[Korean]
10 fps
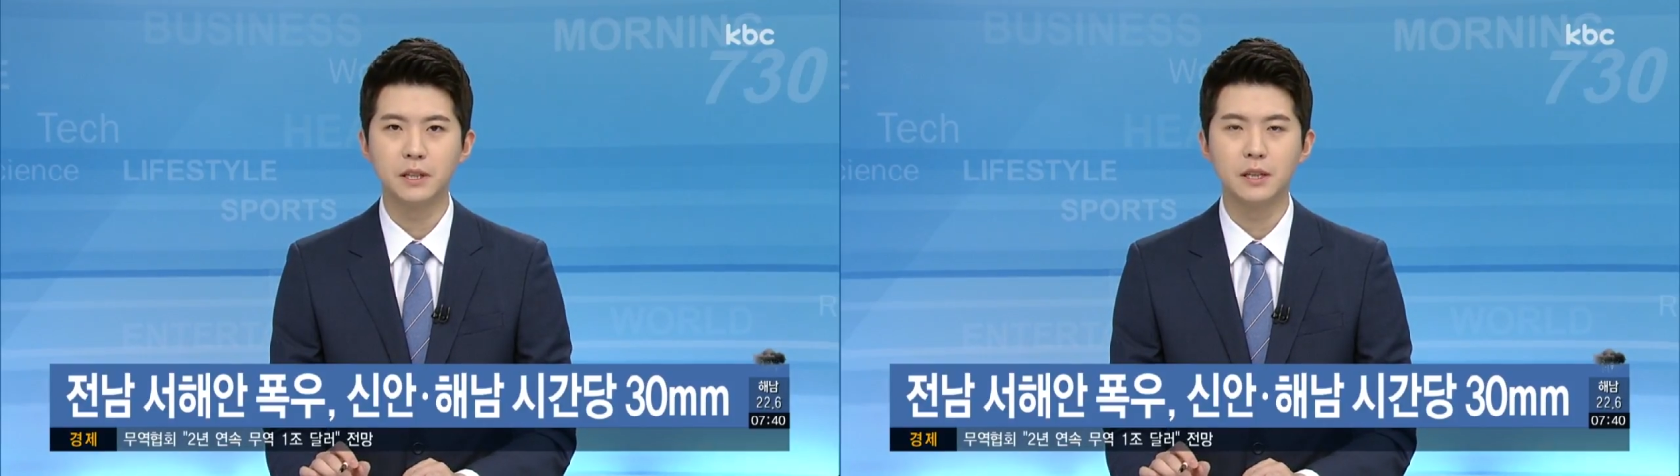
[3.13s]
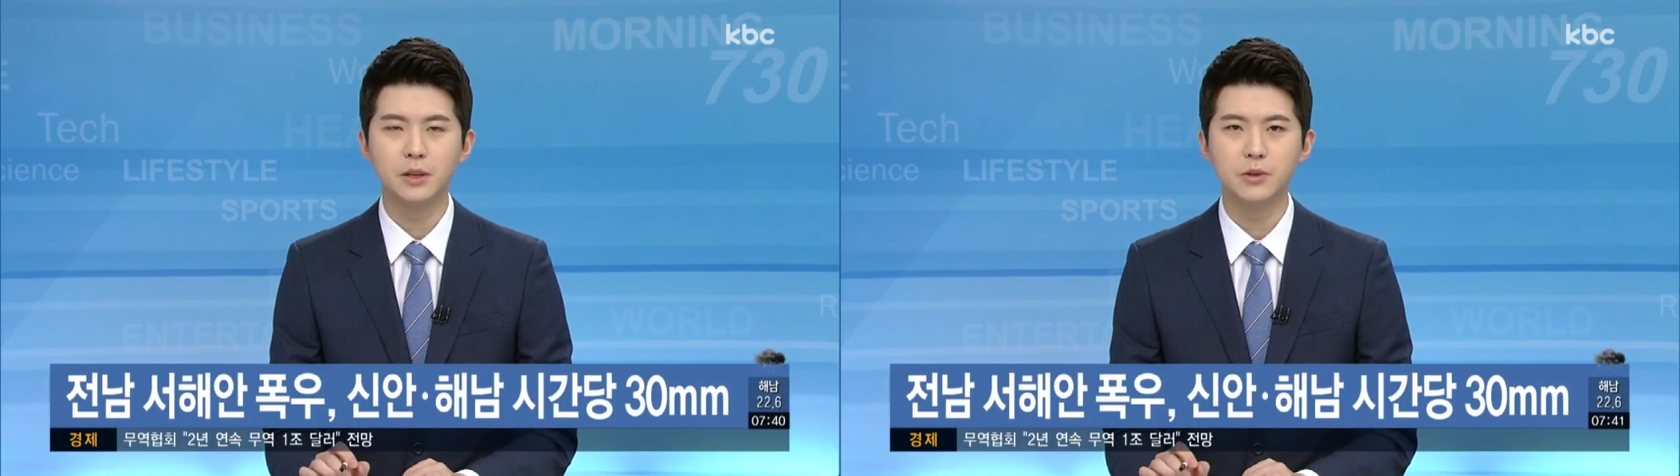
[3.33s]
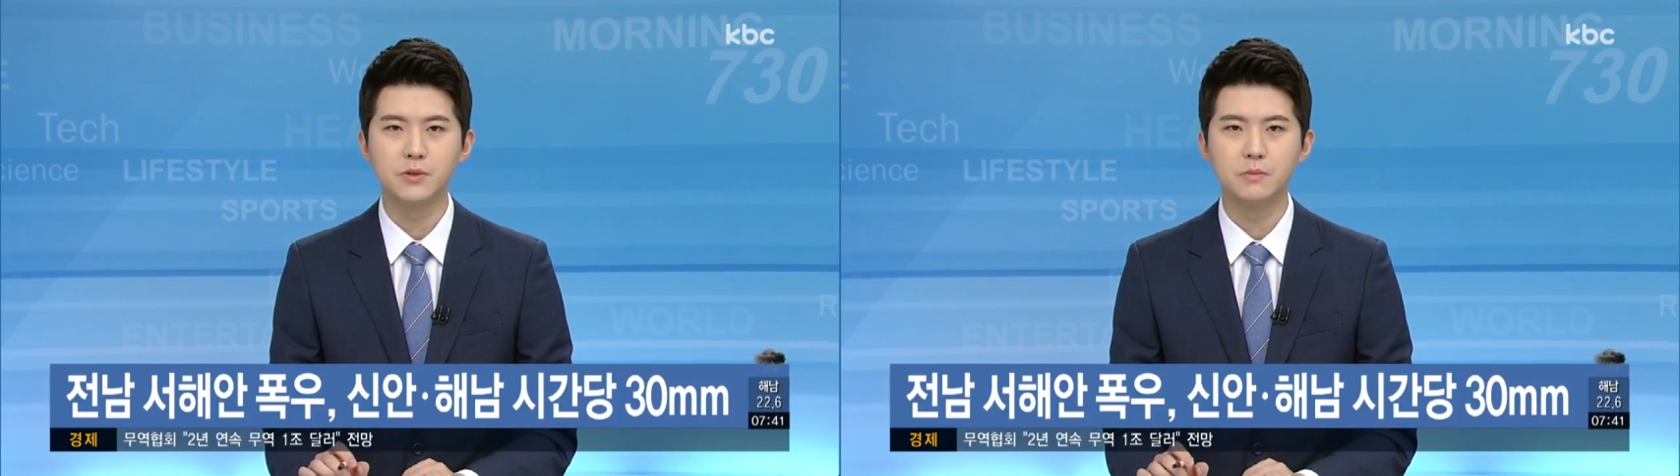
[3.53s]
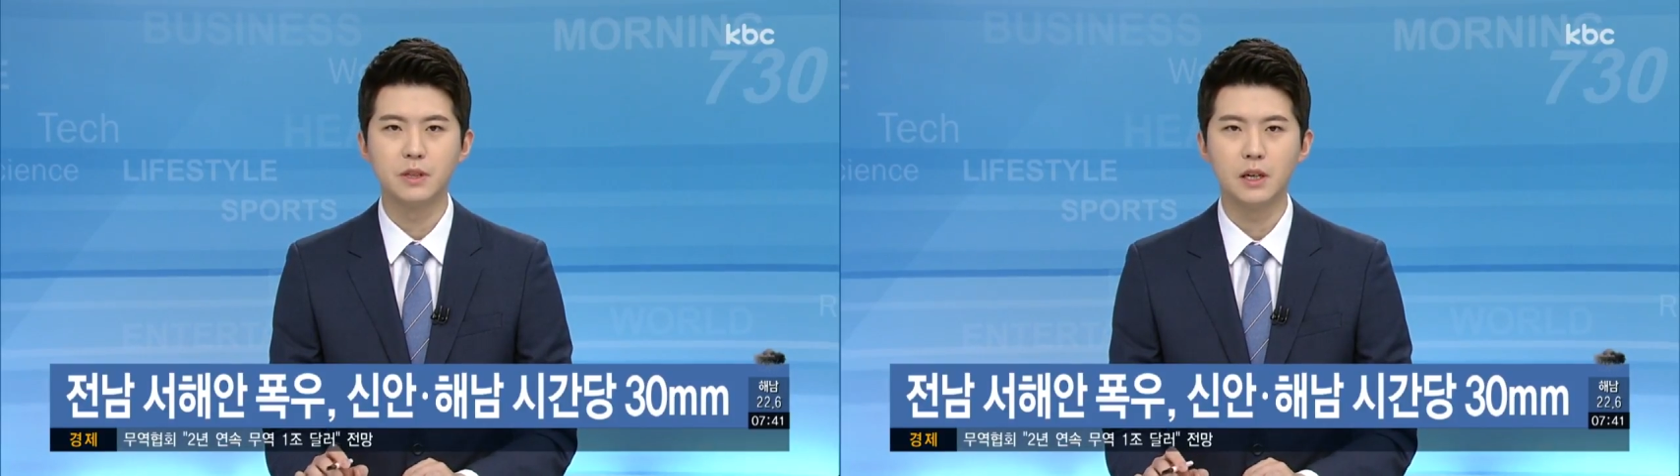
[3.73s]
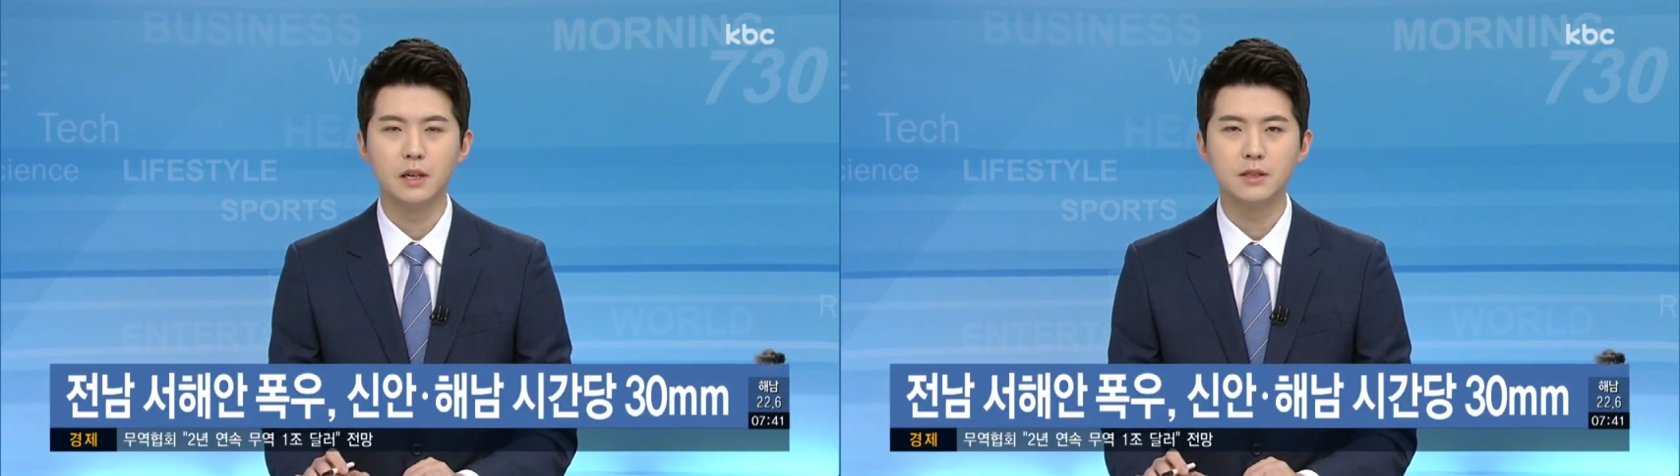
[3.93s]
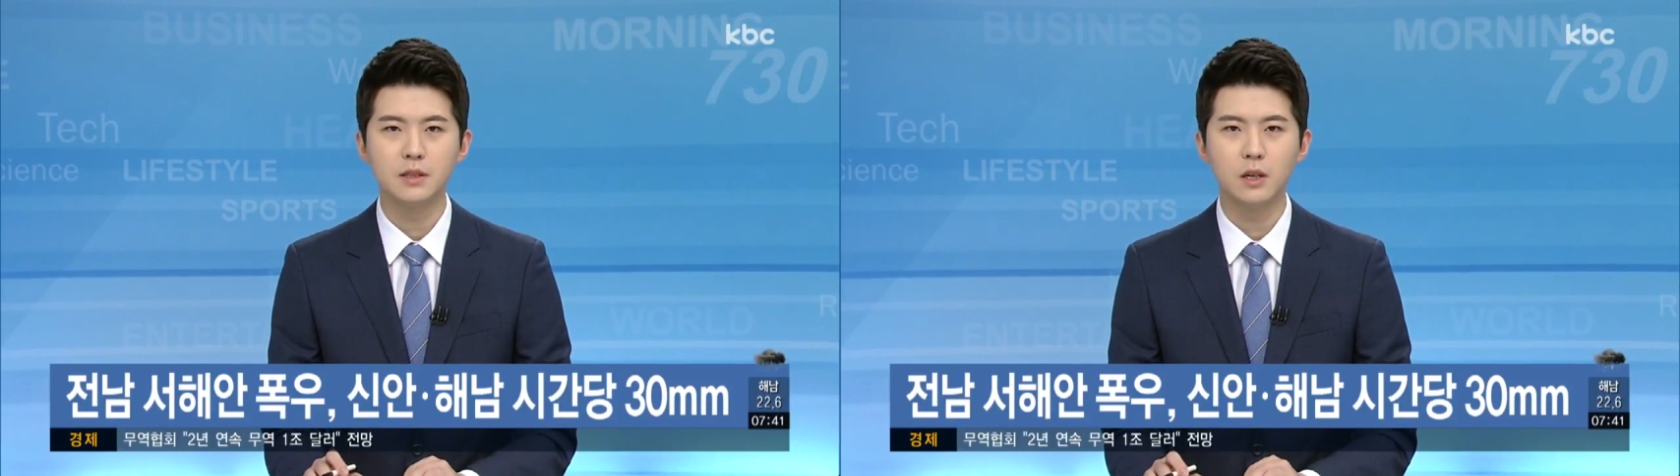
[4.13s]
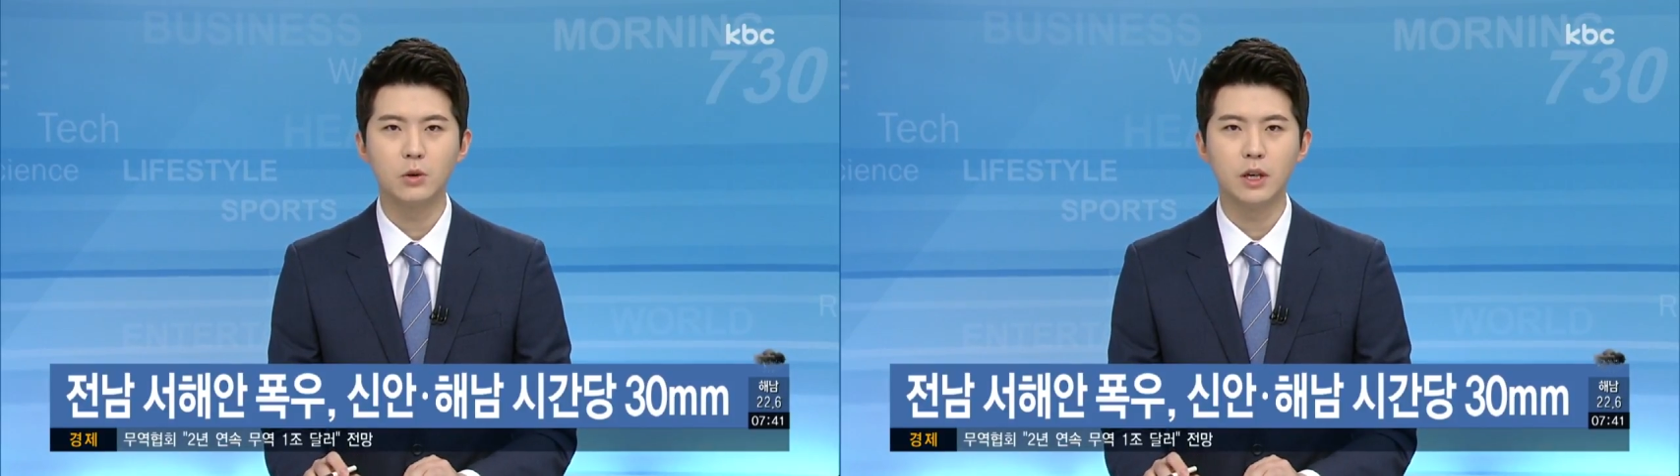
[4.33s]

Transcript: 많은 비가 내렸습니다.